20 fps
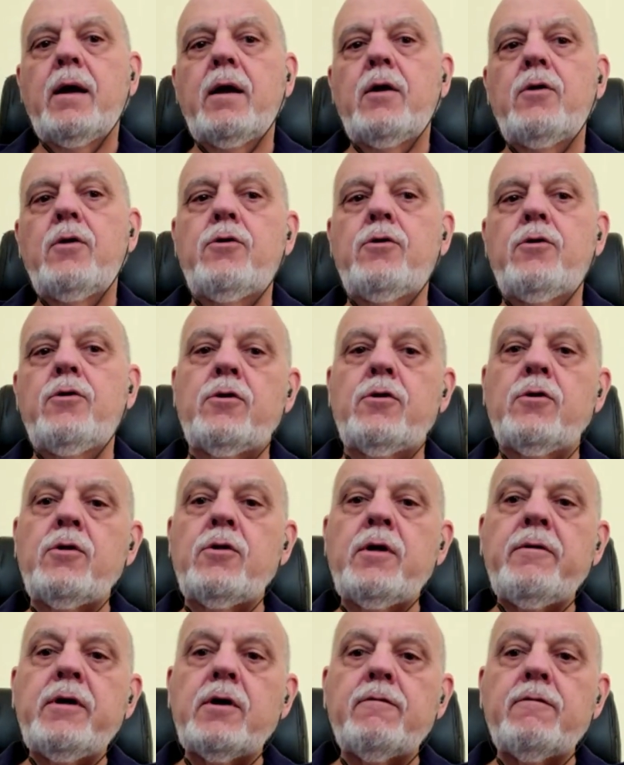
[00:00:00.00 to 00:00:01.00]
no
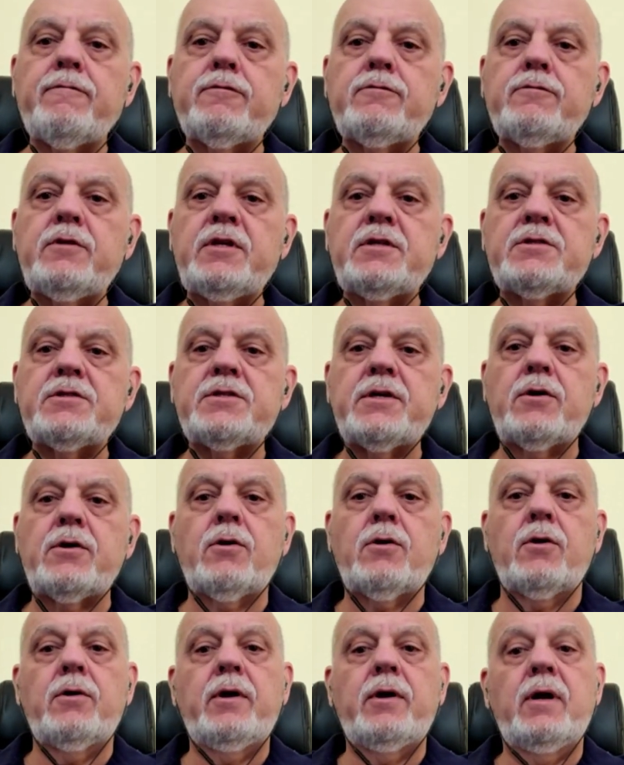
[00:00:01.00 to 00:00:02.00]
debe confundirse
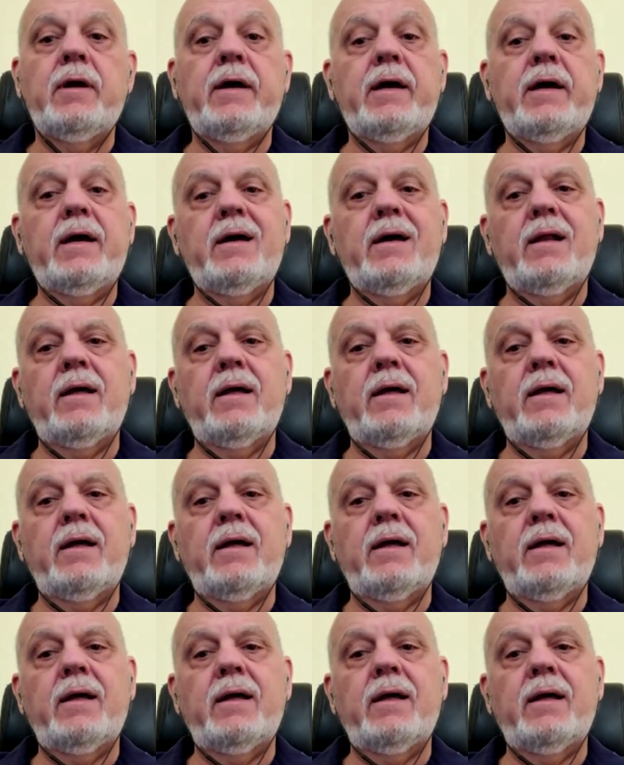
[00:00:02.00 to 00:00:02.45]
con